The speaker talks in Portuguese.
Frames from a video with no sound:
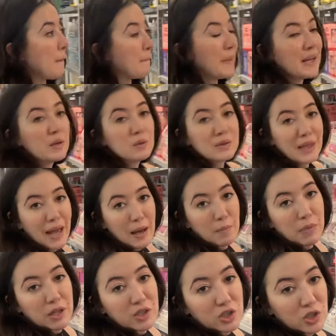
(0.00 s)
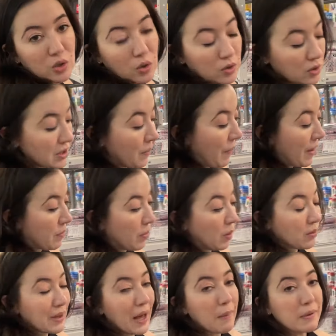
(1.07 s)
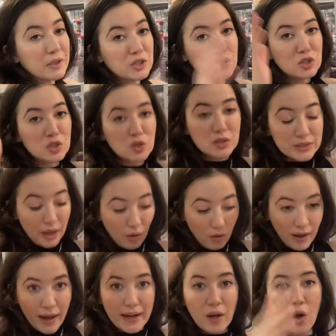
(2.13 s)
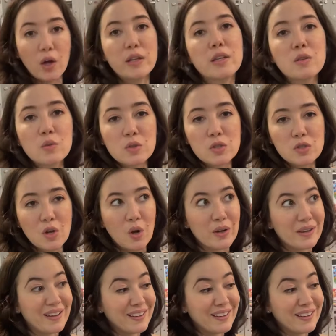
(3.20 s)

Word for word: Pelo tablet, quando eu separo pelo tablet, a gente consegue colocar na ordem do estoque.